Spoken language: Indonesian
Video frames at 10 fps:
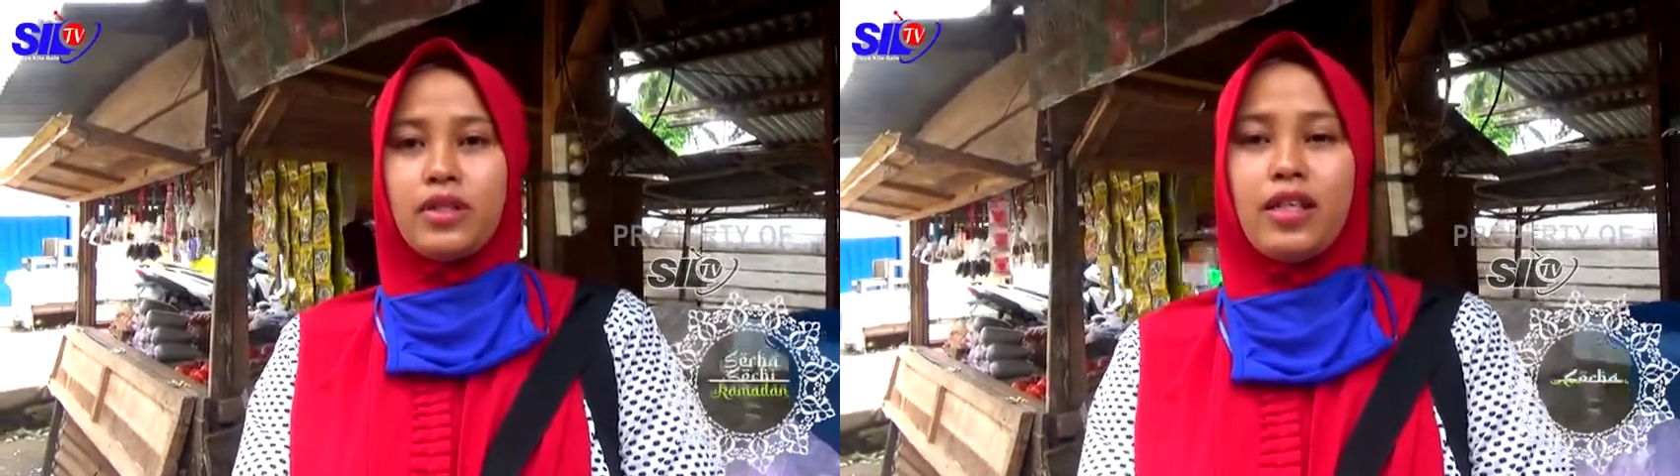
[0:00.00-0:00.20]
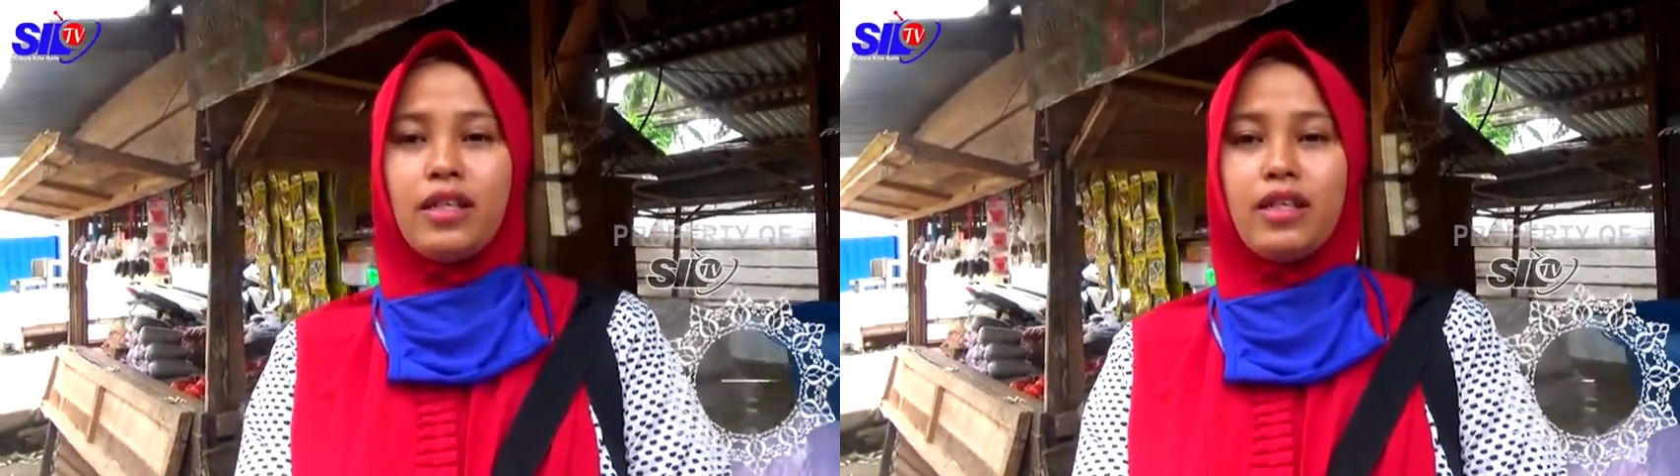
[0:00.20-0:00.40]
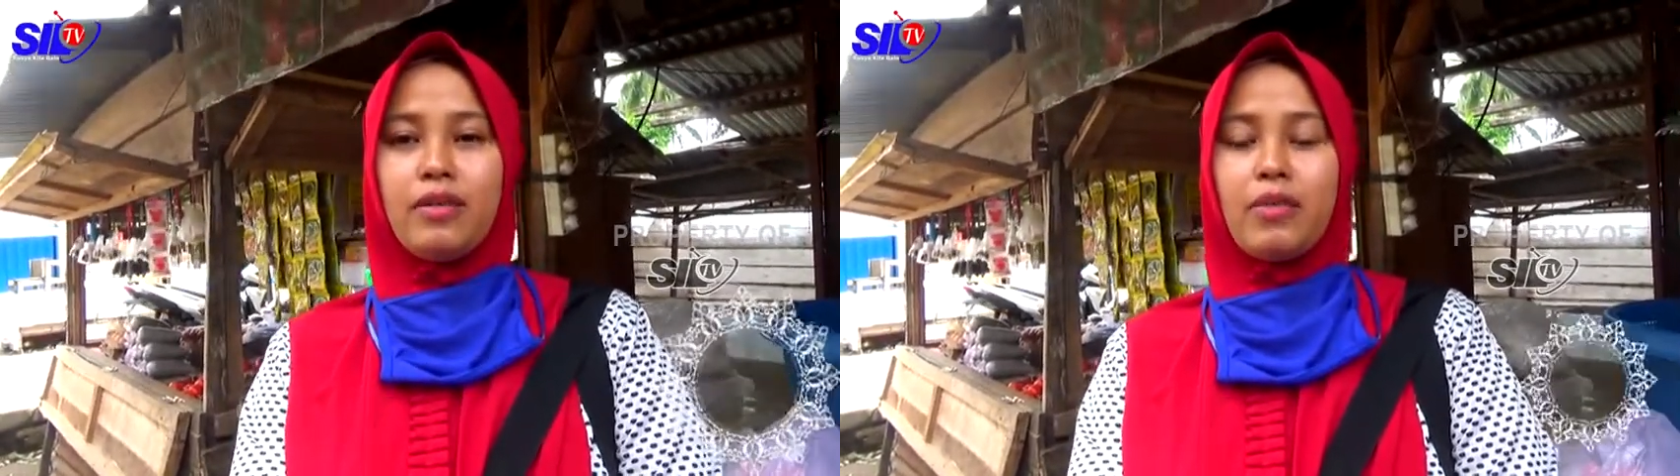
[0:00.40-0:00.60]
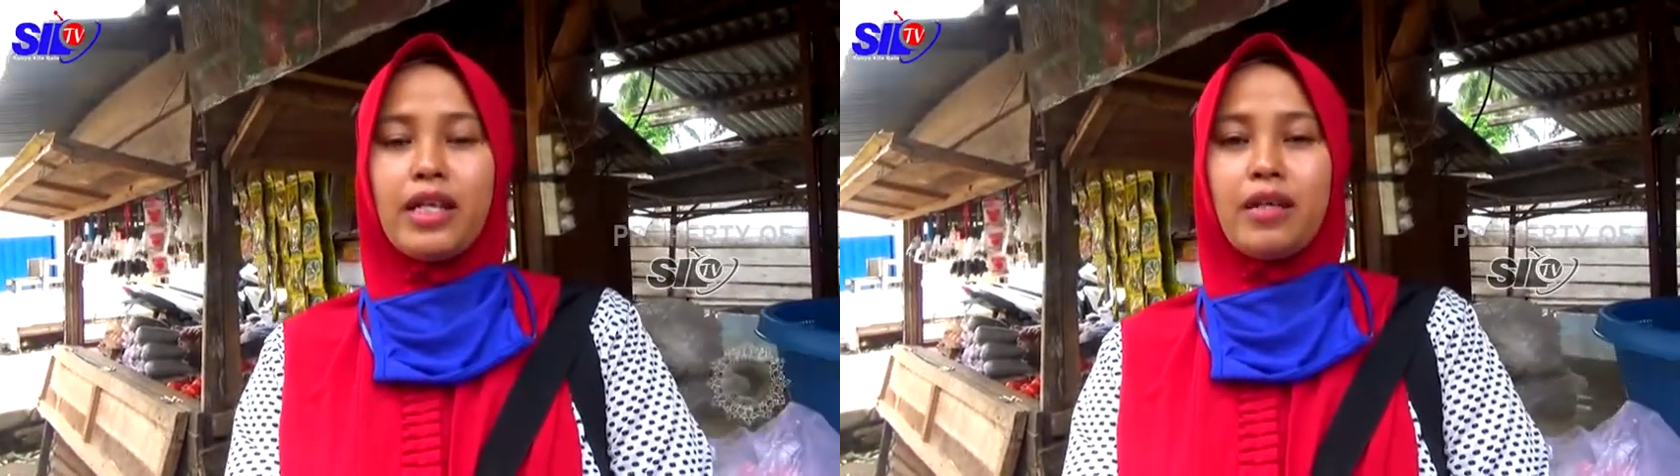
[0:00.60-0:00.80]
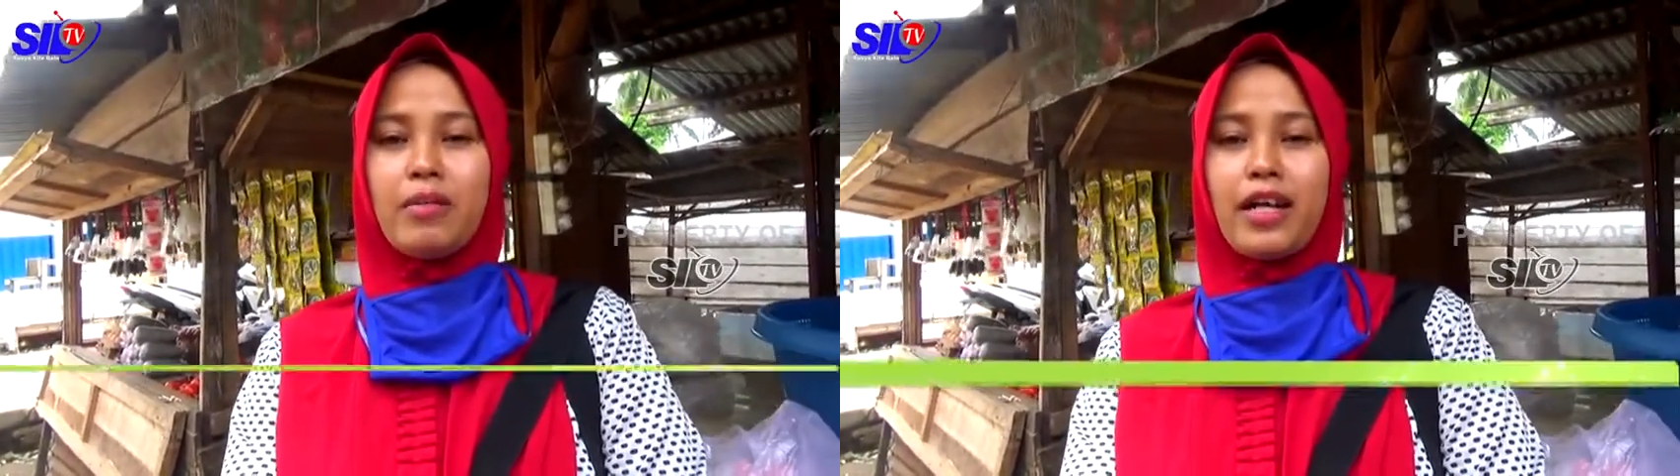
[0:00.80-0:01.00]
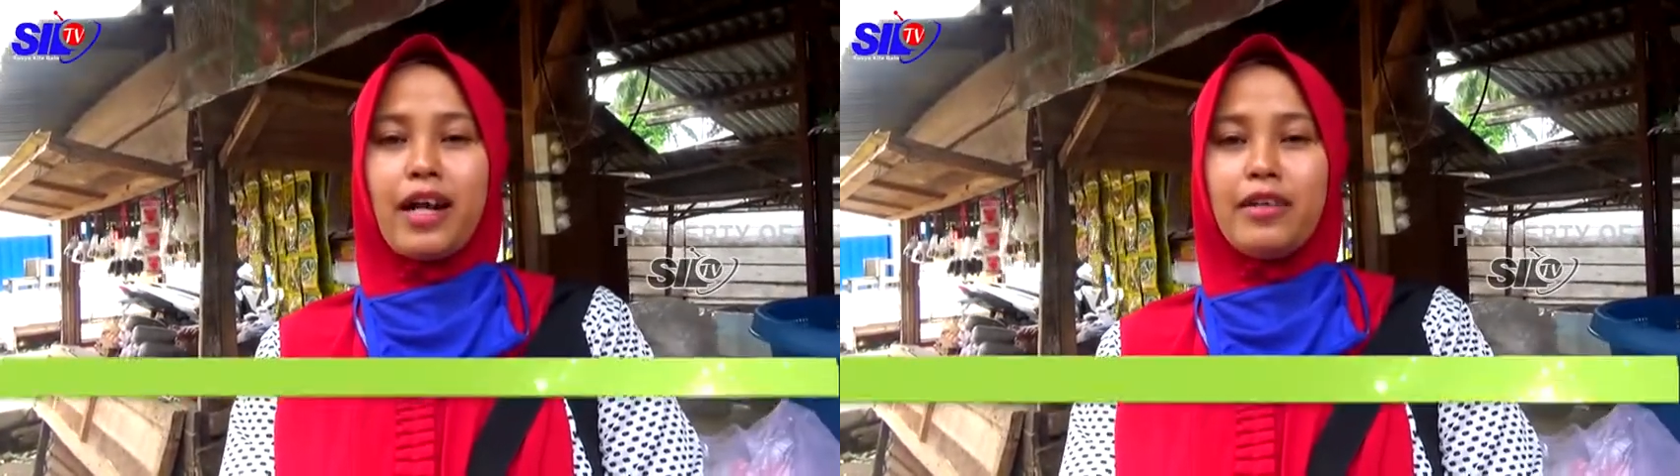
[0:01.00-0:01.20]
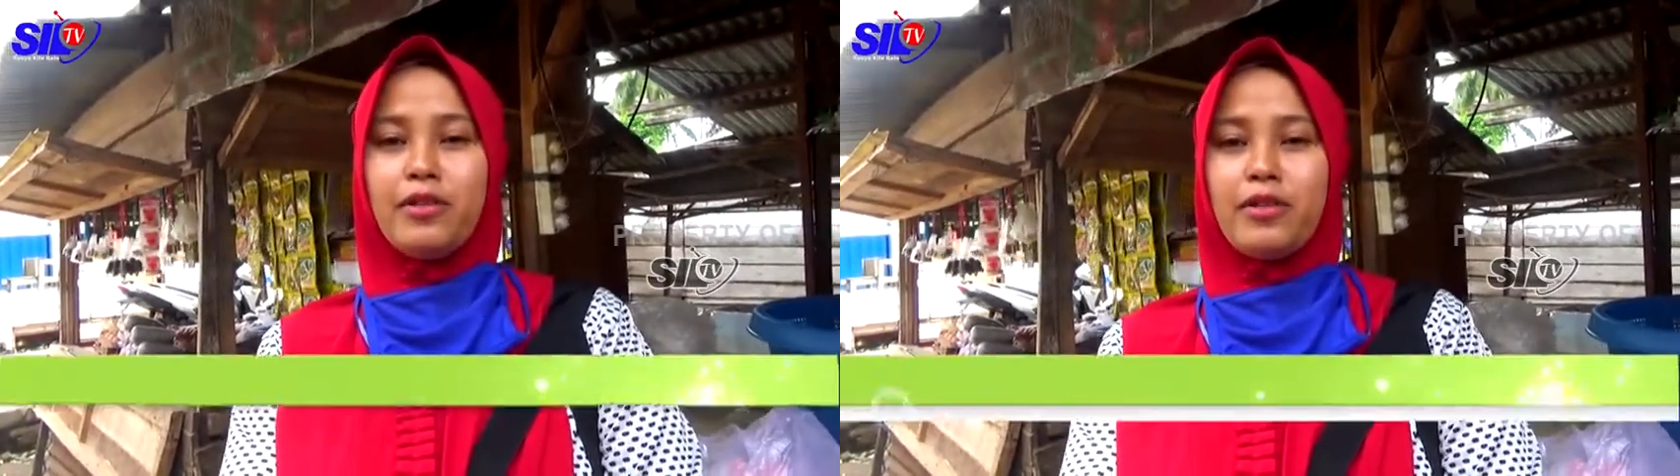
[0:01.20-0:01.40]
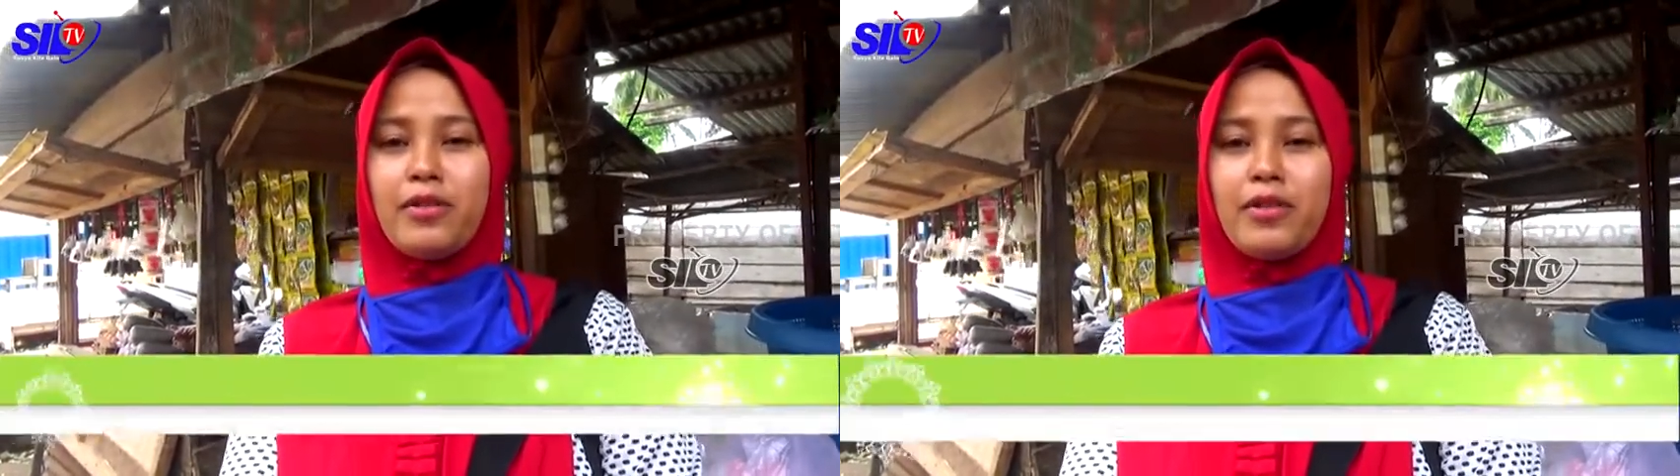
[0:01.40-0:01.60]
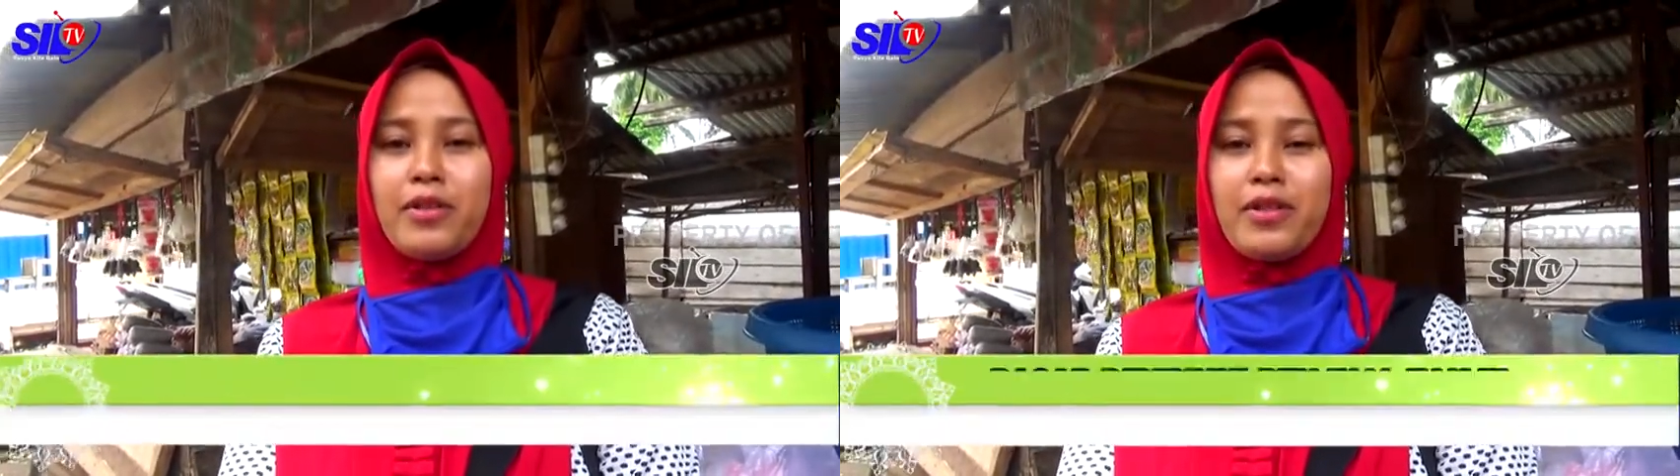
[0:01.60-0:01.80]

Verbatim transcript: Ini banyak berkahnya,